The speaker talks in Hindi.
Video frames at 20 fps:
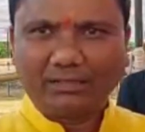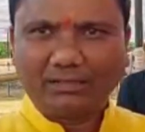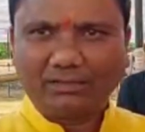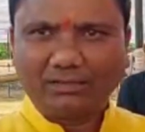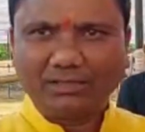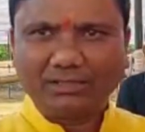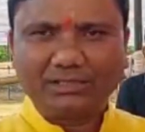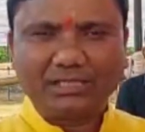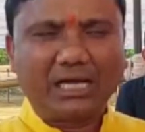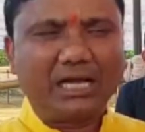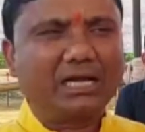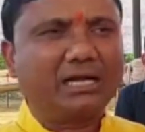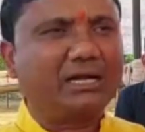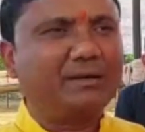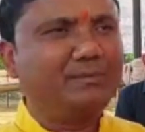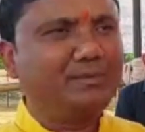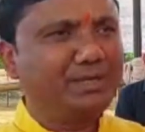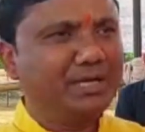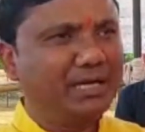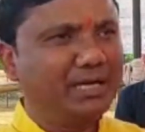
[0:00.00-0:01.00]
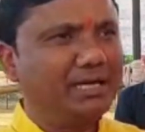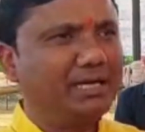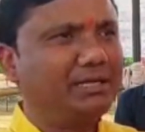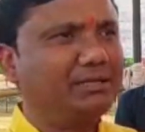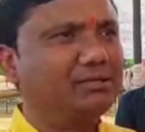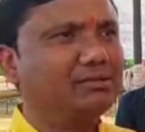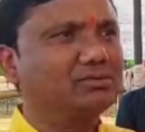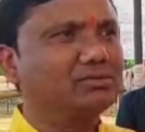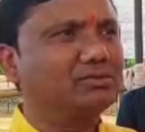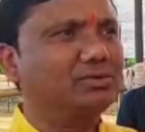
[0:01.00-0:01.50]
और जहाँ कमियाँ हैं
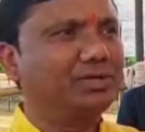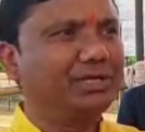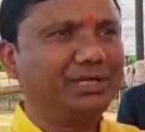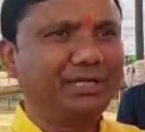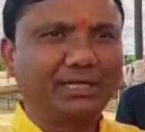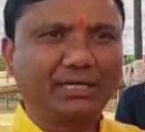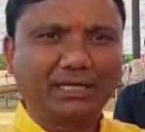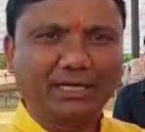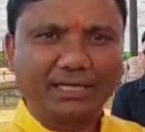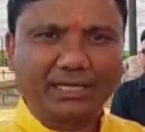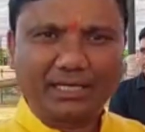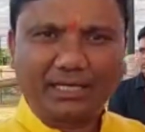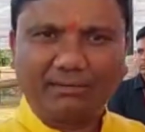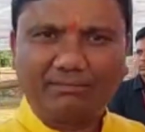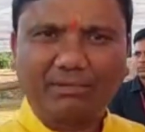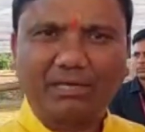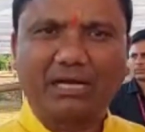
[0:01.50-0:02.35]
तो उसको ठीक करने का हम